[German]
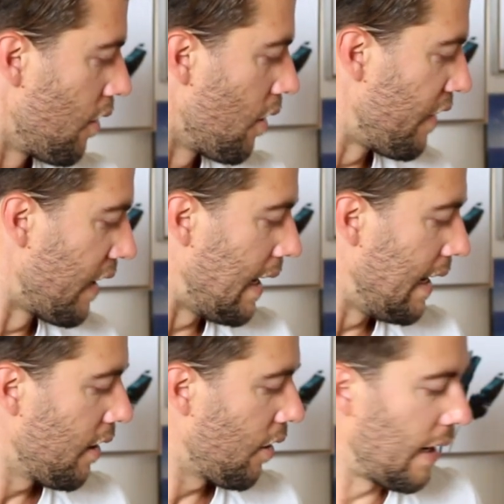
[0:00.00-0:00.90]
also zum
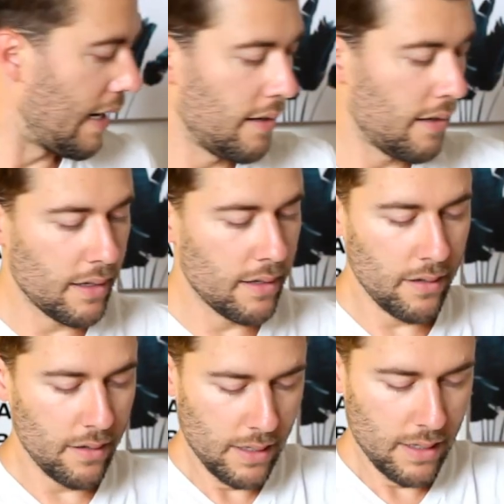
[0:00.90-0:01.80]
Vergleich zur
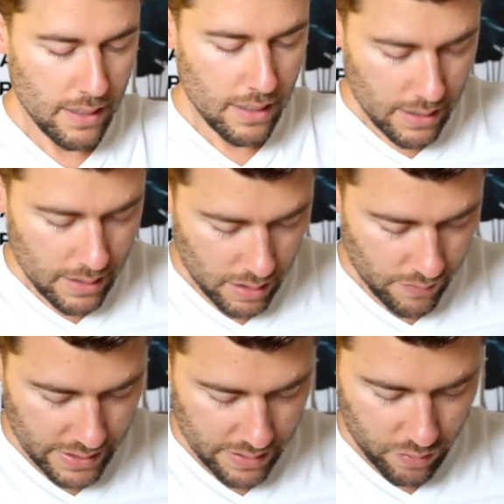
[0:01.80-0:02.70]
anderen.
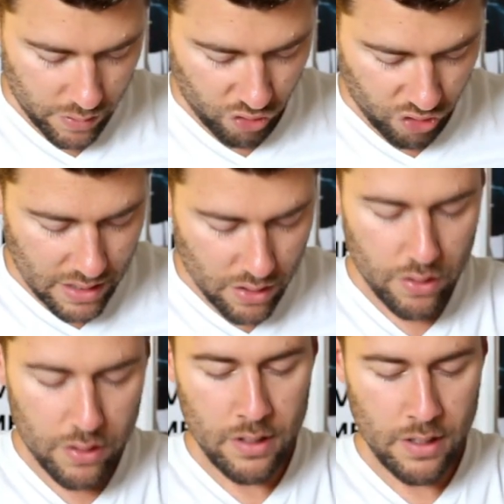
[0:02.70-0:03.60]
Können wir ganz kurz
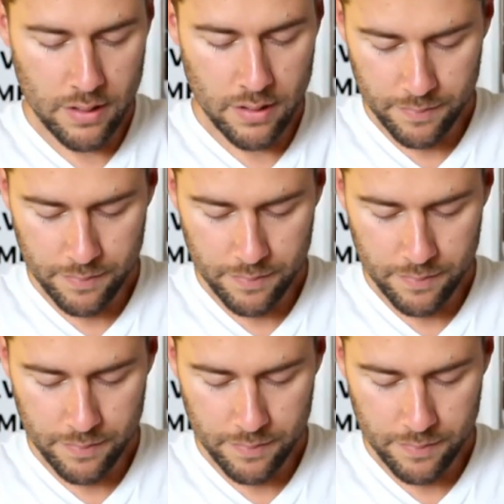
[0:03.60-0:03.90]
schauen.